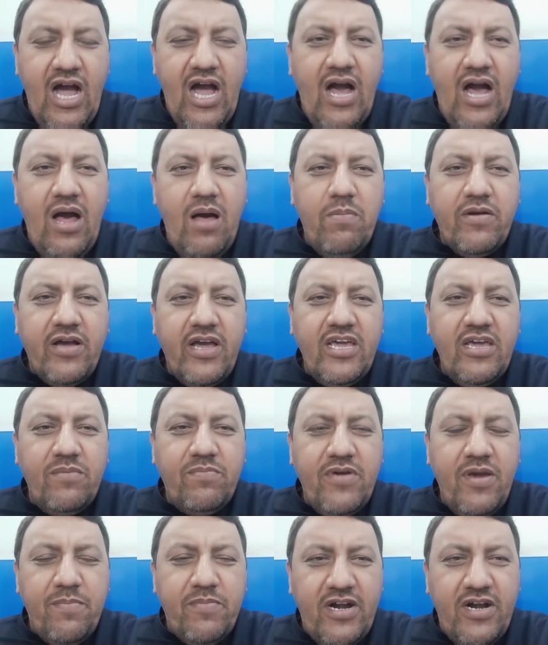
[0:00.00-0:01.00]
आप कहीं
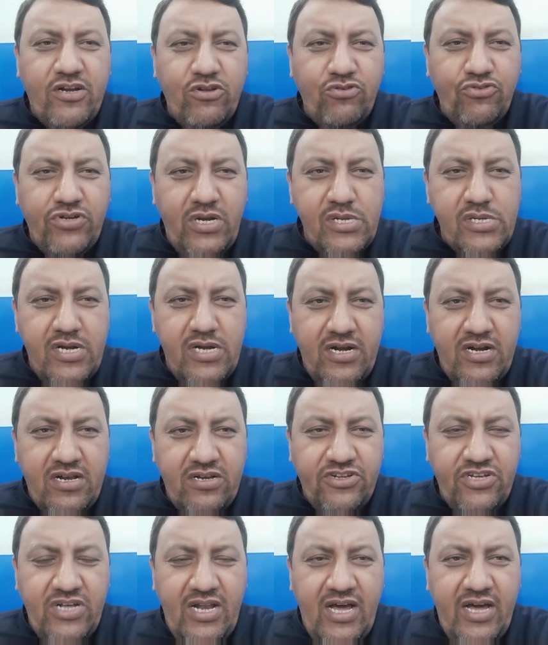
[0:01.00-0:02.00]
पे अपना ट्यूशन सेंटर
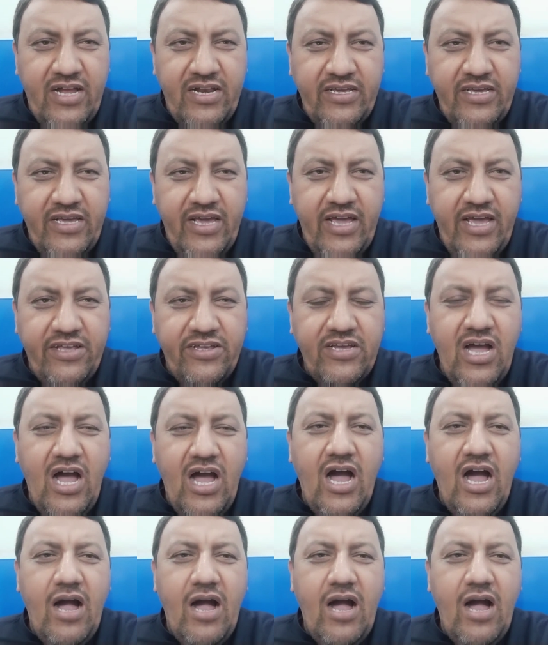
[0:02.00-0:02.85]
चला रही हैं या